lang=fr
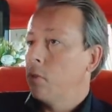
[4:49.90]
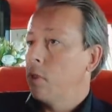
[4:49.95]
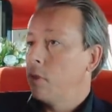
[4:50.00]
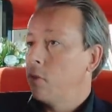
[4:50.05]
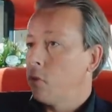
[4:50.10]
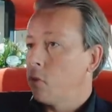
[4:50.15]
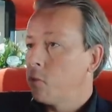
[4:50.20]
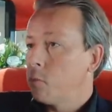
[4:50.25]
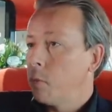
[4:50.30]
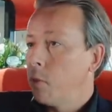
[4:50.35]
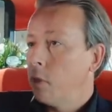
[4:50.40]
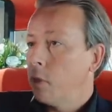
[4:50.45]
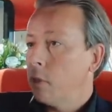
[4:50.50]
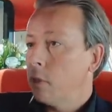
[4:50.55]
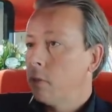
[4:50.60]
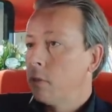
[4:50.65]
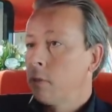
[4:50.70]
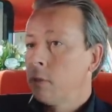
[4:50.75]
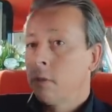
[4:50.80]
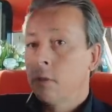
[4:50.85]
des
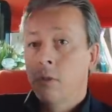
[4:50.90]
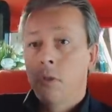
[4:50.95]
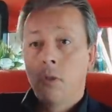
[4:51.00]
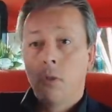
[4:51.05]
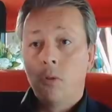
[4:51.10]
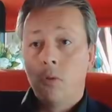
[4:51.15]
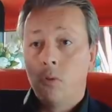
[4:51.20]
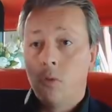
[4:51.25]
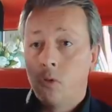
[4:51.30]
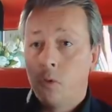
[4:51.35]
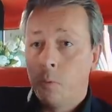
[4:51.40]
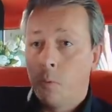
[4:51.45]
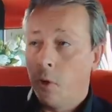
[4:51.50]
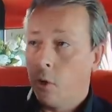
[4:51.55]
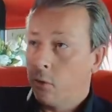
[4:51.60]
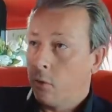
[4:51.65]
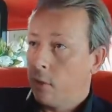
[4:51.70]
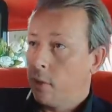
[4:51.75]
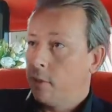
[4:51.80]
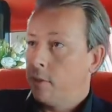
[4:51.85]
transports, du
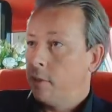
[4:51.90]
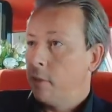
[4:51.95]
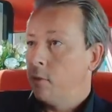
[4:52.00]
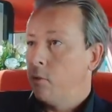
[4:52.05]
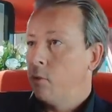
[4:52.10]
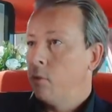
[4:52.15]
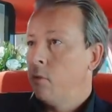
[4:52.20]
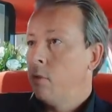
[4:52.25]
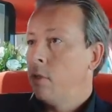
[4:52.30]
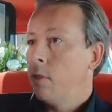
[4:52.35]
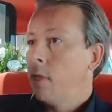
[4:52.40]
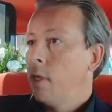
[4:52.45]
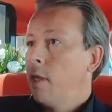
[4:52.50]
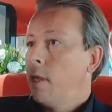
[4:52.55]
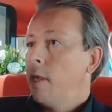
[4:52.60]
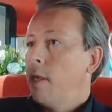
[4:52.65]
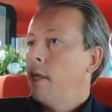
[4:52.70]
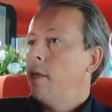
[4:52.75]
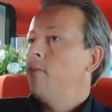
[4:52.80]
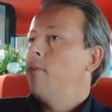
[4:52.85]
sport dans les cellules.
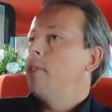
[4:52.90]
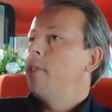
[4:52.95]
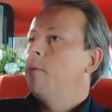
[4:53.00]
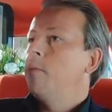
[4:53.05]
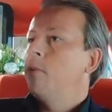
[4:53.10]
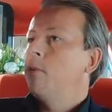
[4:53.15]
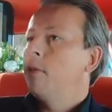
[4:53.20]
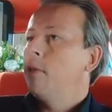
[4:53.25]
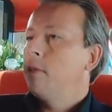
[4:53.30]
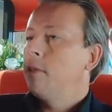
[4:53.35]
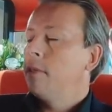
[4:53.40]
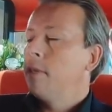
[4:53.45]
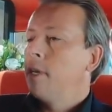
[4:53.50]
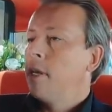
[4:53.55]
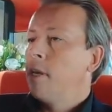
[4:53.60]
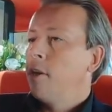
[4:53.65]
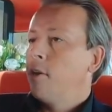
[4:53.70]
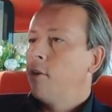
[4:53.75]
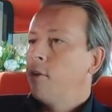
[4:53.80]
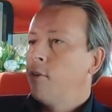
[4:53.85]
Évidemment, euh,
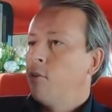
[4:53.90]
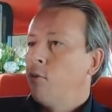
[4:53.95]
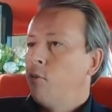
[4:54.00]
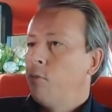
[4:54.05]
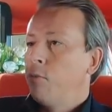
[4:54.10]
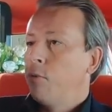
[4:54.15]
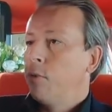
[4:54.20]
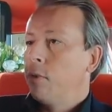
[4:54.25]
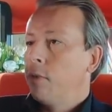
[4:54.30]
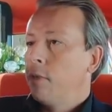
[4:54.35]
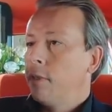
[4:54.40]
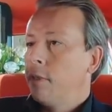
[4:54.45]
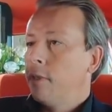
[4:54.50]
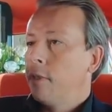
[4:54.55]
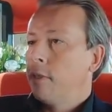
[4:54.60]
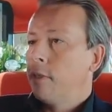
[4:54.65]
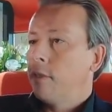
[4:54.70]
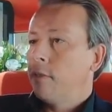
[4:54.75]
on peut euh,